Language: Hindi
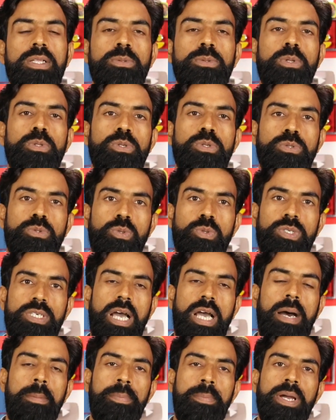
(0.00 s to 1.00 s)
तो दोस्तों
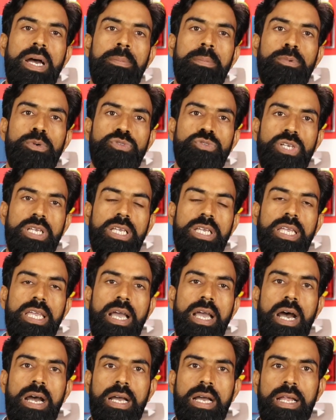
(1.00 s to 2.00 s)
यहाँ पे आपको चाहिए कि
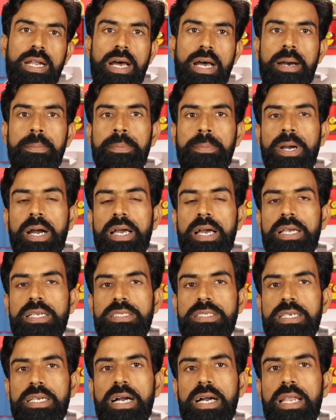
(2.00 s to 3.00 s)
अगर आपका
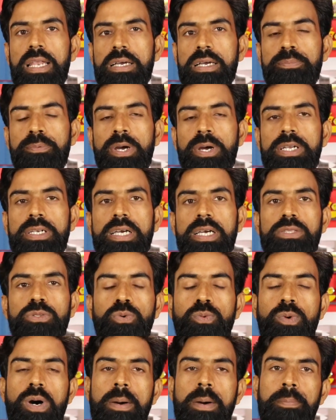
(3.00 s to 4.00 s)
एसी का अलग पॉइंट है
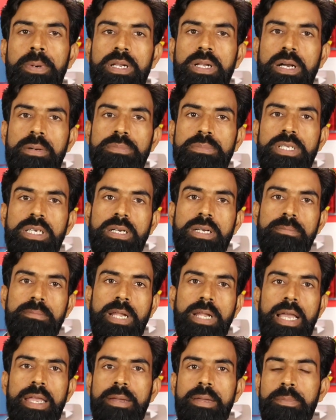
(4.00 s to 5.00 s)
वहाँ पर कम से कम
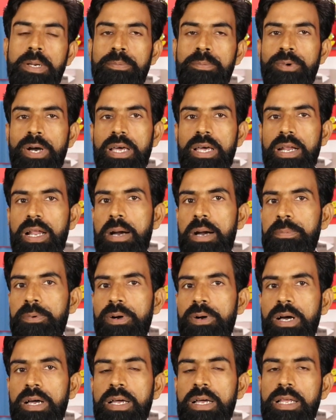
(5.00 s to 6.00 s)
ढाई एम वायर
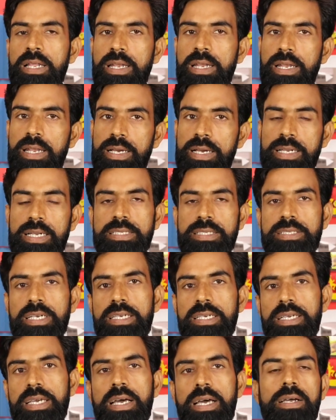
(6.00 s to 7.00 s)
आपका लगना
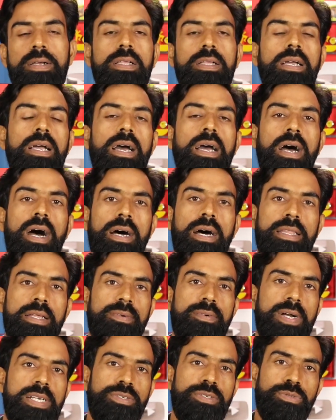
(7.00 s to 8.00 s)
चाहिए
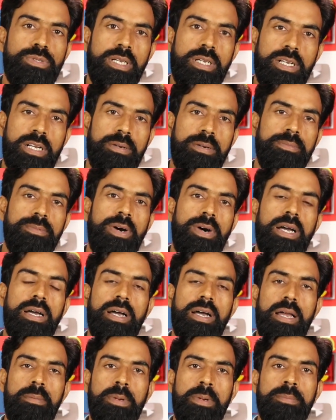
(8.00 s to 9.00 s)
अदरवाइज उससे कम
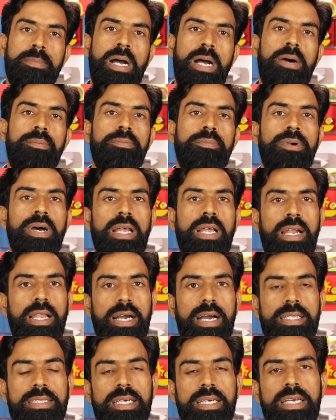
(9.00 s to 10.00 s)
एम mm का आप वायर
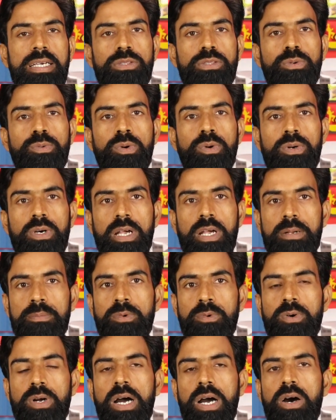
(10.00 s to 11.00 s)
लगाते हैं तो वो गर्म
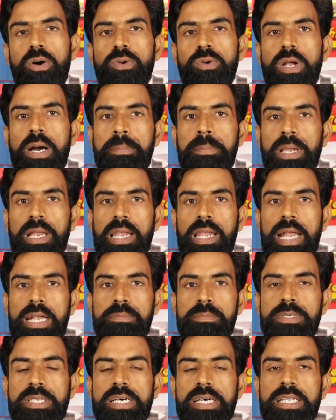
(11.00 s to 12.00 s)
होगा और आपकी
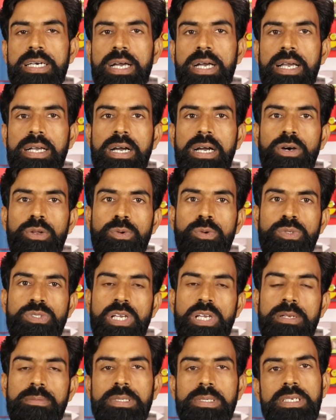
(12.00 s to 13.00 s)
लाइट भी ज़्यादा खाएगा और वो
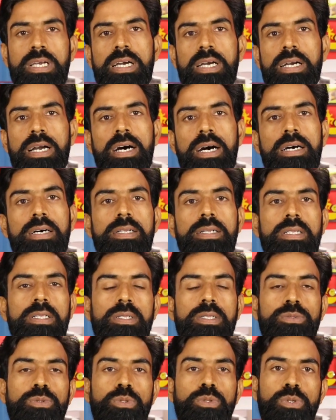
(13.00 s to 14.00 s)
जल भी जाएगा
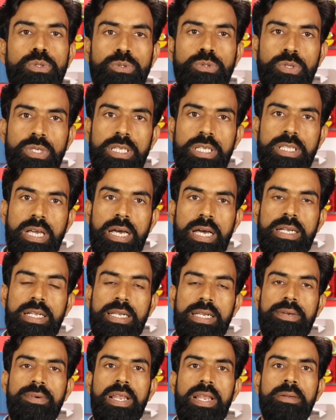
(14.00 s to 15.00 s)
तो दोस्तों ये ध्यान
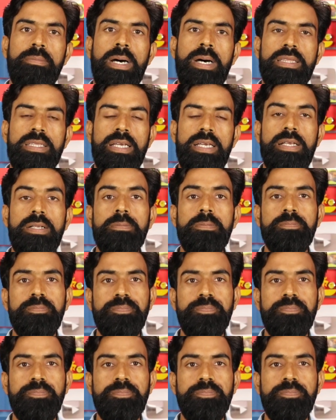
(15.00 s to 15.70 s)
रखने वाली बातें